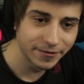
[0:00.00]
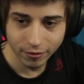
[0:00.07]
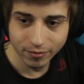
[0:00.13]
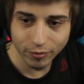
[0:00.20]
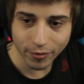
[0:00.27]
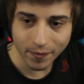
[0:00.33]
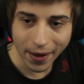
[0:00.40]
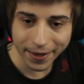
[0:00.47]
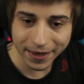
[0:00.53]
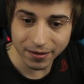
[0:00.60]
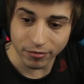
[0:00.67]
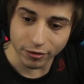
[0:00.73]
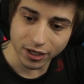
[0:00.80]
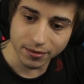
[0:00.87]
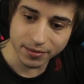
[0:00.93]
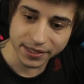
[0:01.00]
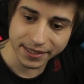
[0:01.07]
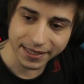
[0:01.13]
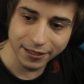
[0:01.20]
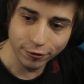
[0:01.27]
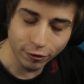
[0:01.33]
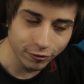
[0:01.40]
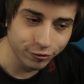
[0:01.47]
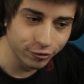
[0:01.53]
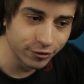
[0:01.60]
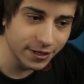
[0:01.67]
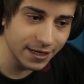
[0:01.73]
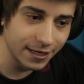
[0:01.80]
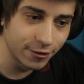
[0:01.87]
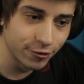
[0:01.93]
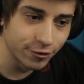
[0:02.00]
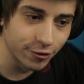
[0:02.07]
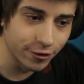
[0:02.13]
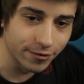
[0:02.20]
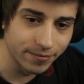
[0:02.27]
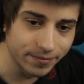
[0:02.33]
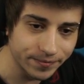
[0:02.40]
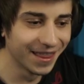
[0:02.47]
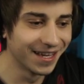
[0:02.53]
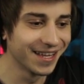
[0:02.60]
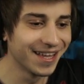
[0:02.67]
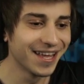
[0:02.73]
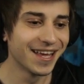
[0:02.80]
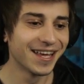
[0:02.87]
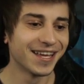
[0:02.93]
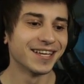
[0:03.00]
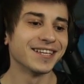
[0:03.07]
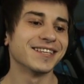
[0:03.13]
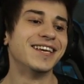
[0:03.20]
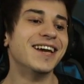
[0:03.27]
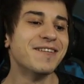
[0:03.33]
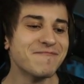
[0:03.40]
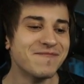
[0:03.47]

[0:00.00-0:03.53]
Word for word: Oğlum bende böyle bir skin olduğunu yeni görüyorum. Mitik skin işte.